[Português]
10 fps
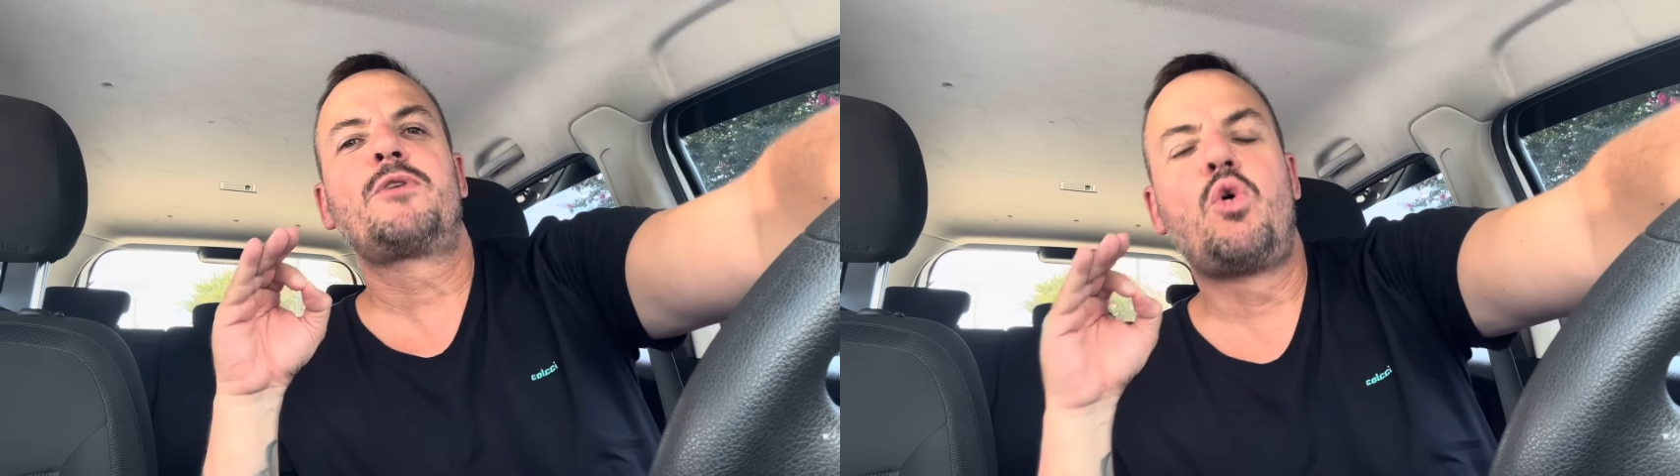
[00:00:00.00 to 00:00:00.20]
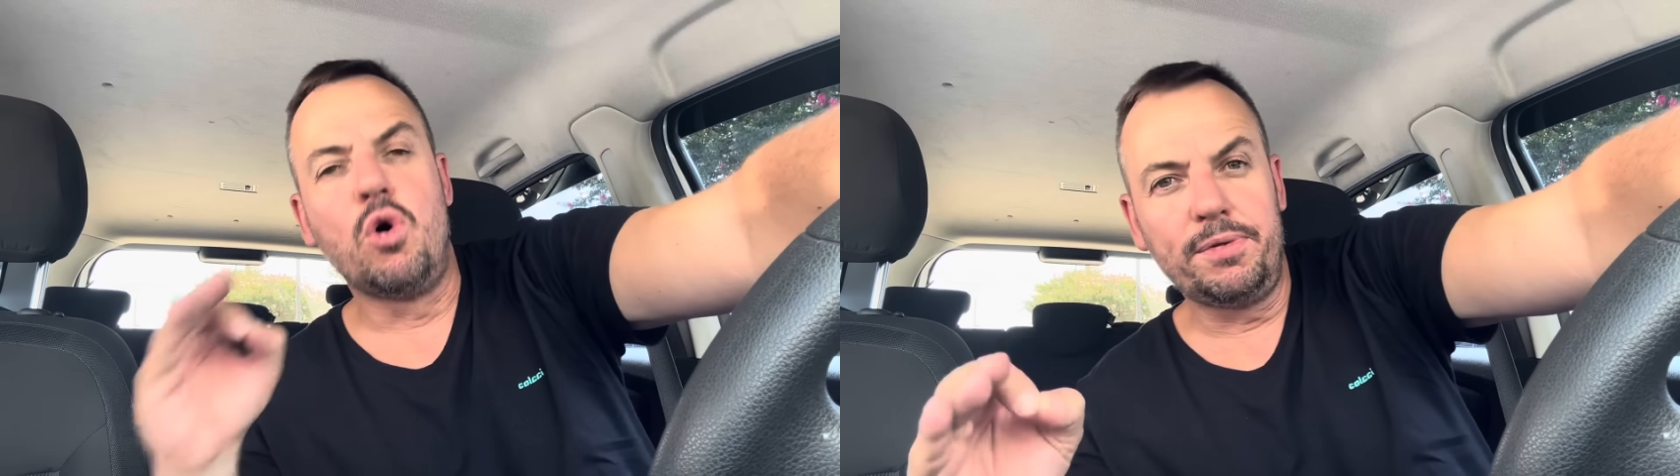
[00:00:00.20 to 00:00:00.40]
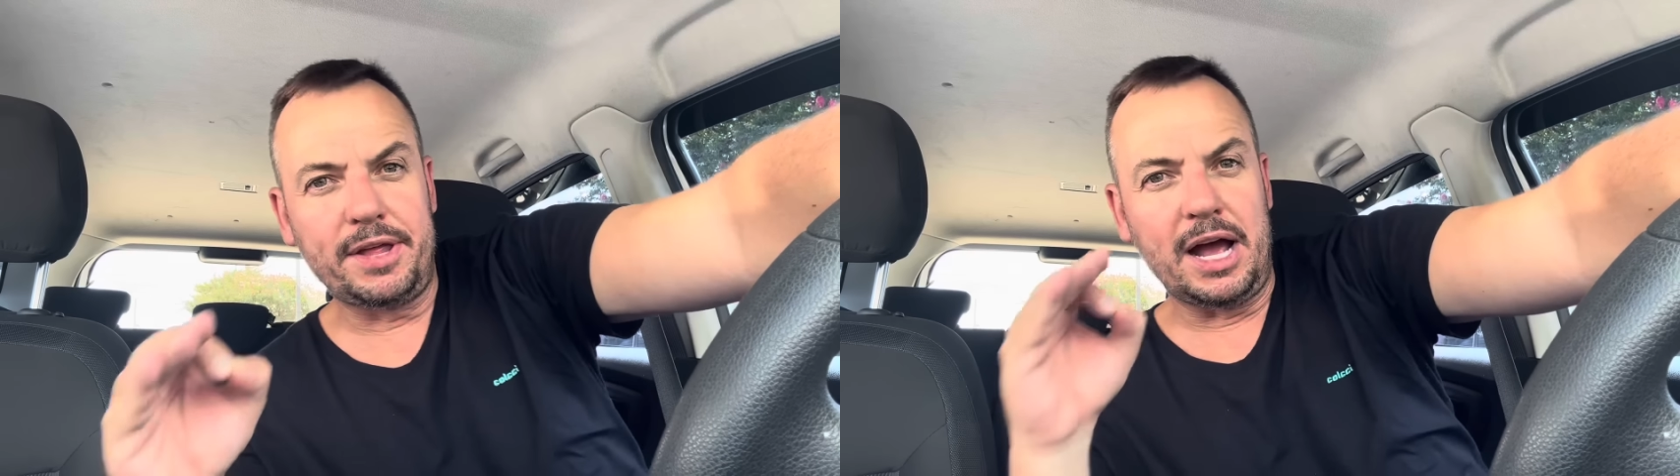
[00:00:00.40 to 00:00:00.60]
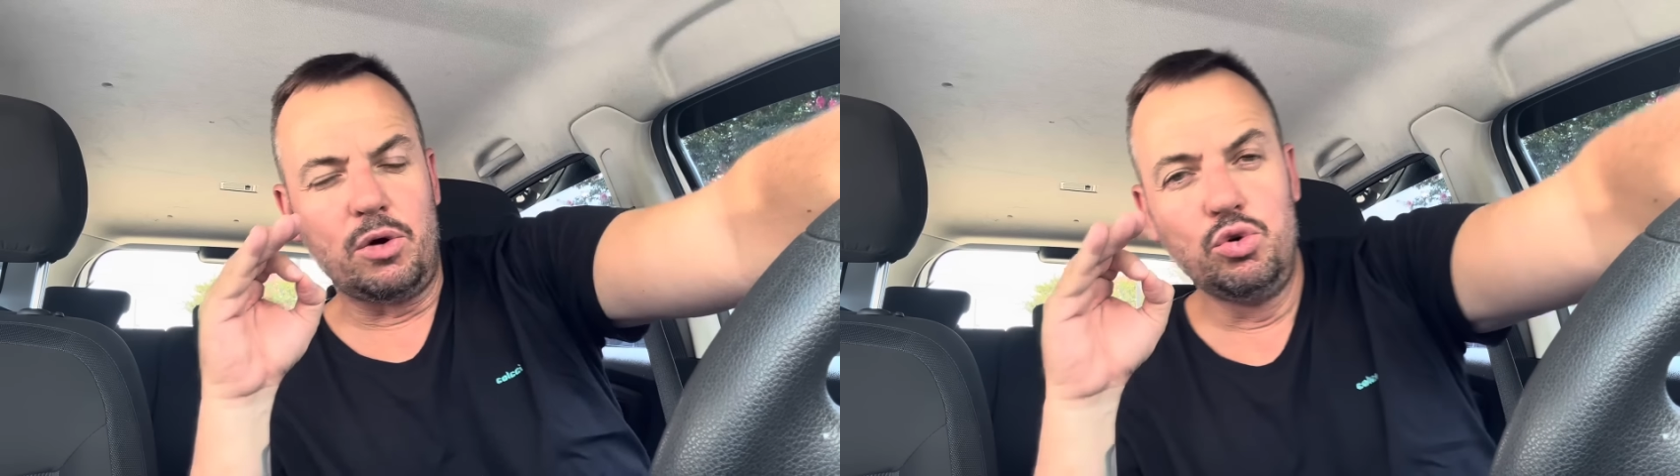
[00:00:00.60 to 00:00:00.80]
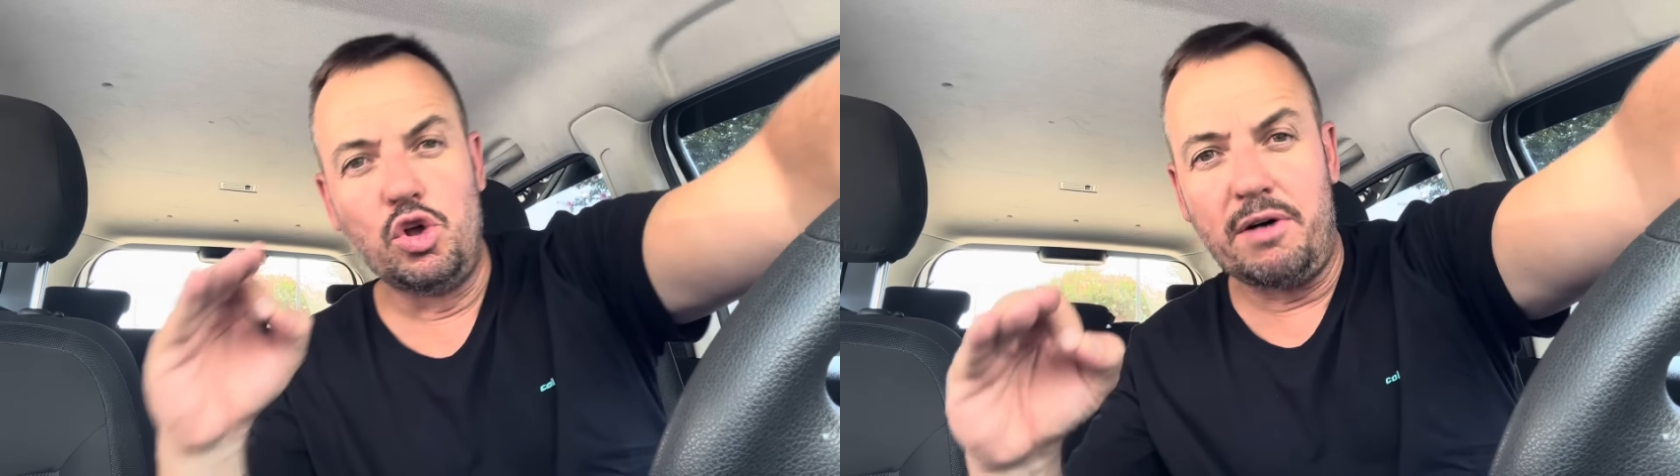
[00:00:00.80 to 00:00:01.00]
contra
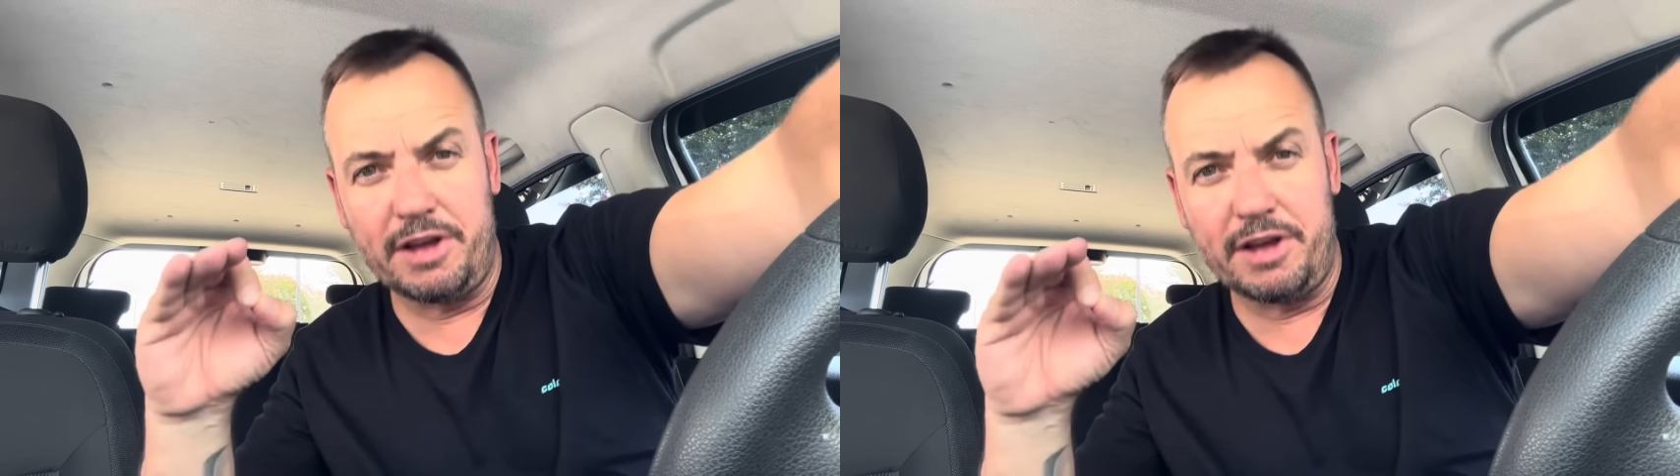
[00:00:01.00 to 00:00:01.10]
o Nova